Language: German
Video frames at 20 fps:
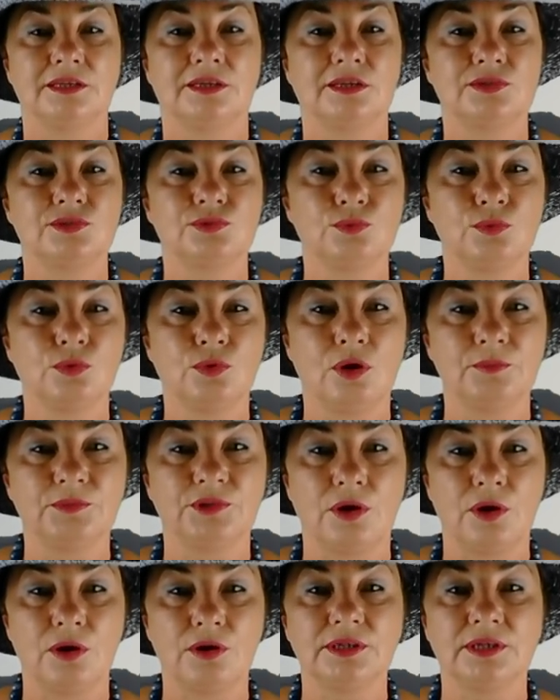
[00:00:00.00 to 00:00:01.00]
Dazu
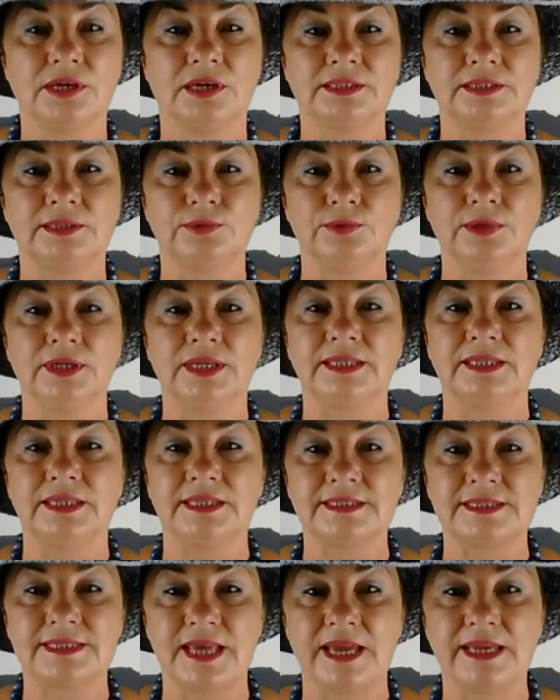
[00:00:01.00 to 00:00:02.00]
kommt auch natürlich
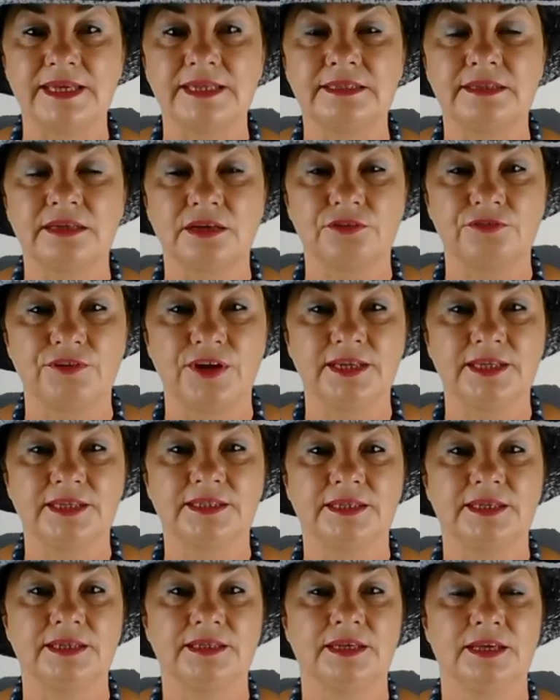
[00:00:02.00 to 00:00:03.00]
die
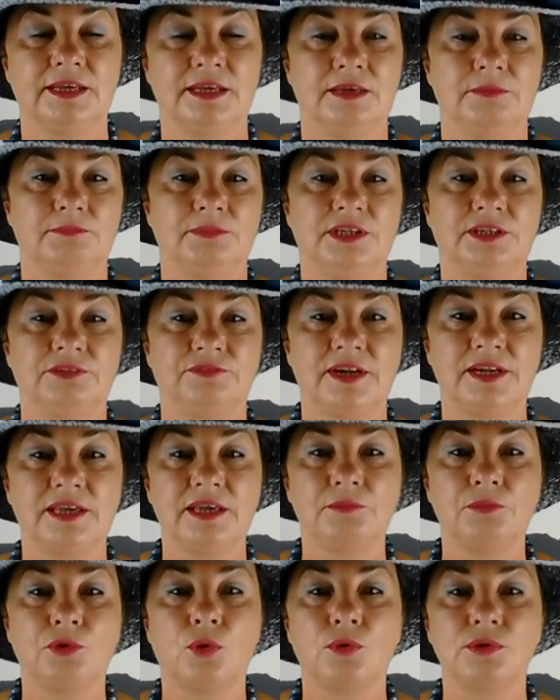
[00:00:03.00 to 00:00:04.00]
Zeitqualität, mit
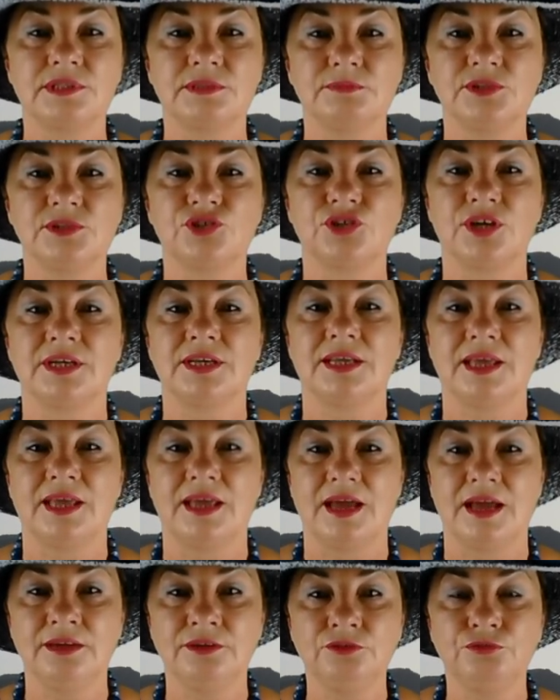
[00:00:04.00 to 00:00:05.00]
welchem kosmischen
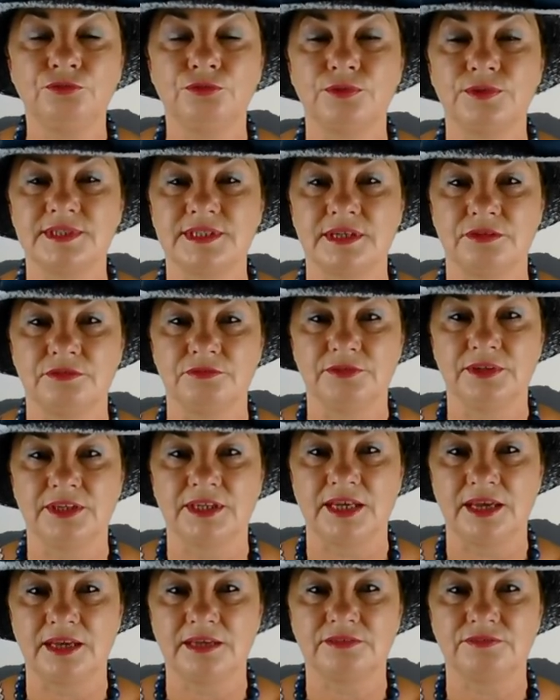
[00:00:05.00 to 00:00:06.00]
Einflüsse wir
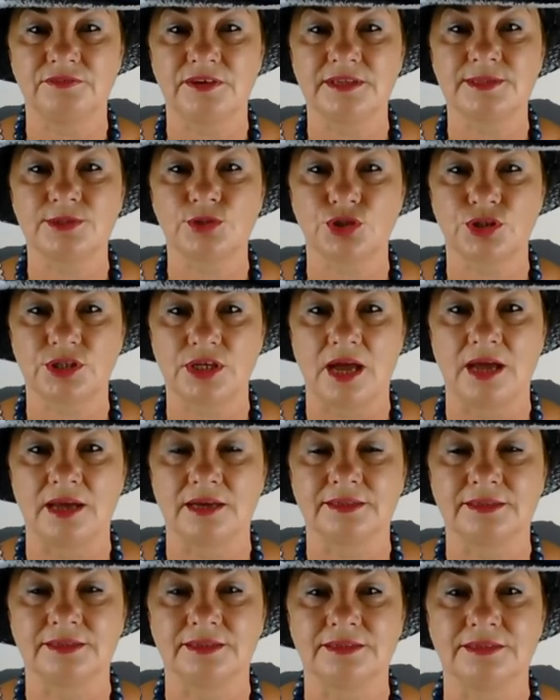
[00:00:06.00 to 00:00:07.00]
etwas
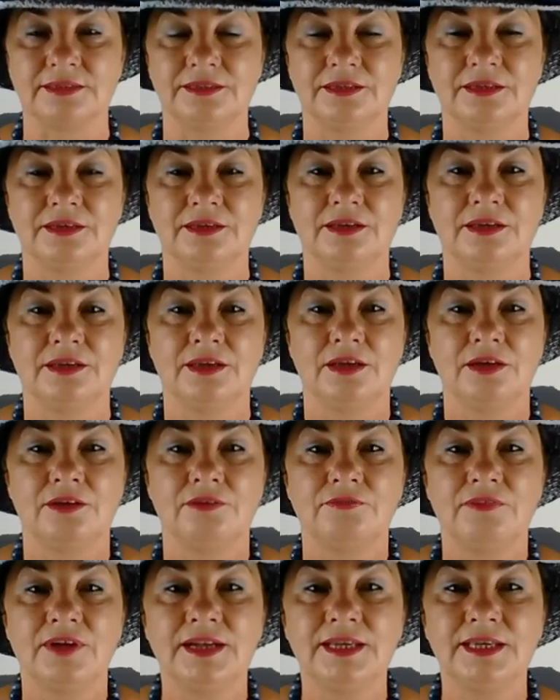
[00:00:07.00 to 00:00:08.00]
starten.
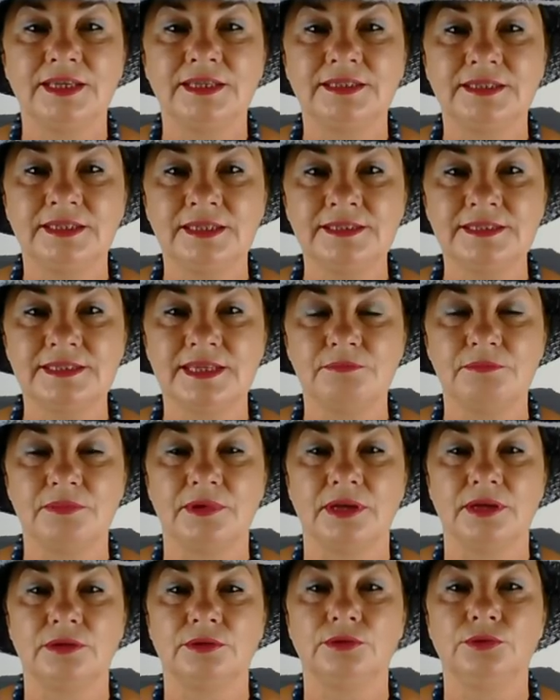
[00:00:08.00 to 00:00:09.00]
Weil in diesem
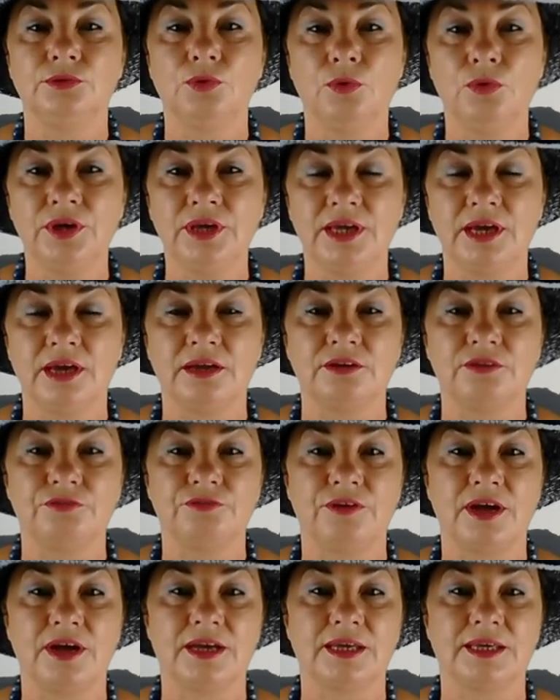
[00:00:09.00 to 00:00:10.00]

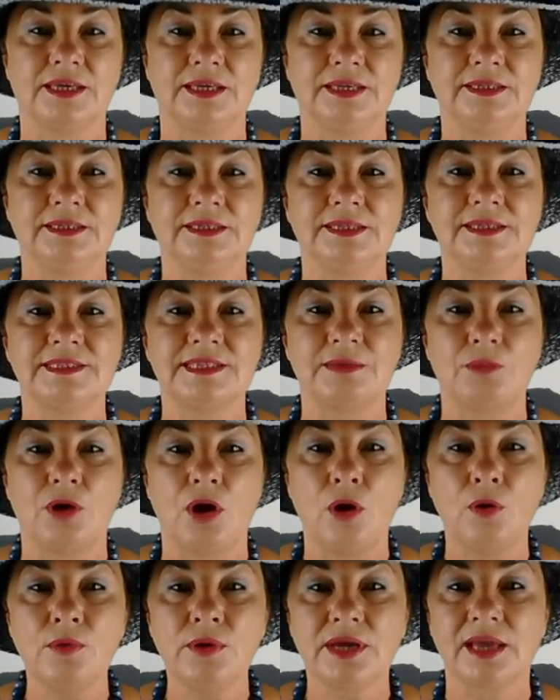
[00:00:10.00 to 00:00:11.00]
Neuanfang, in diesem
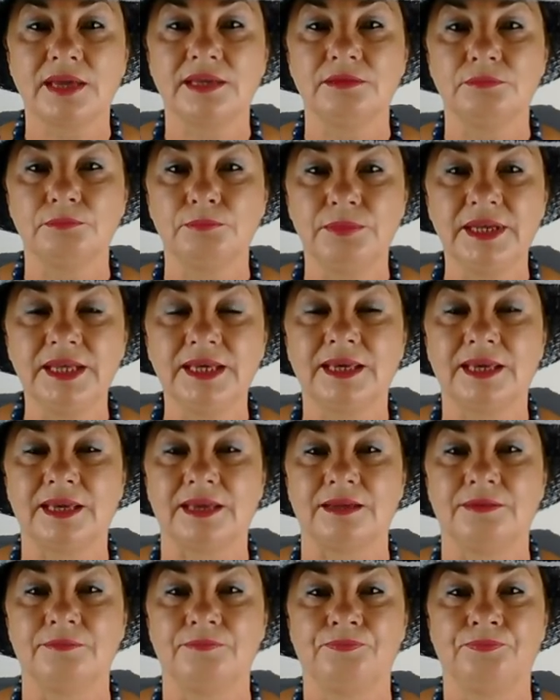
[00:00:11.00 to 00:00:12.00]

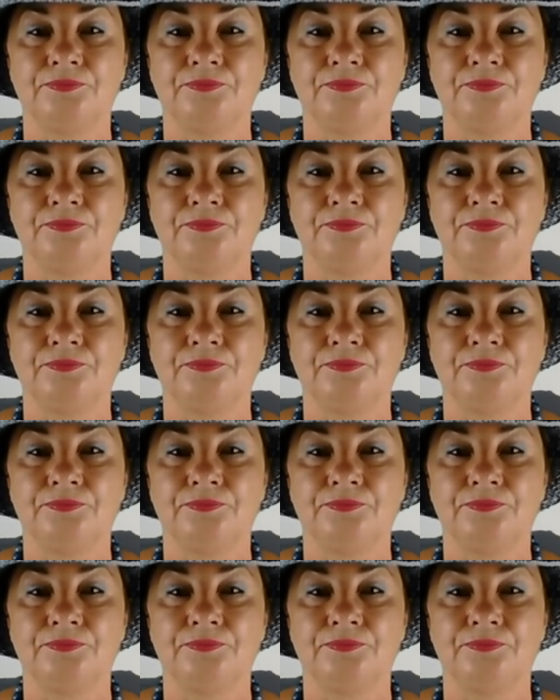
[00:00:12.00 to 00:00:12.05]
Augenblicke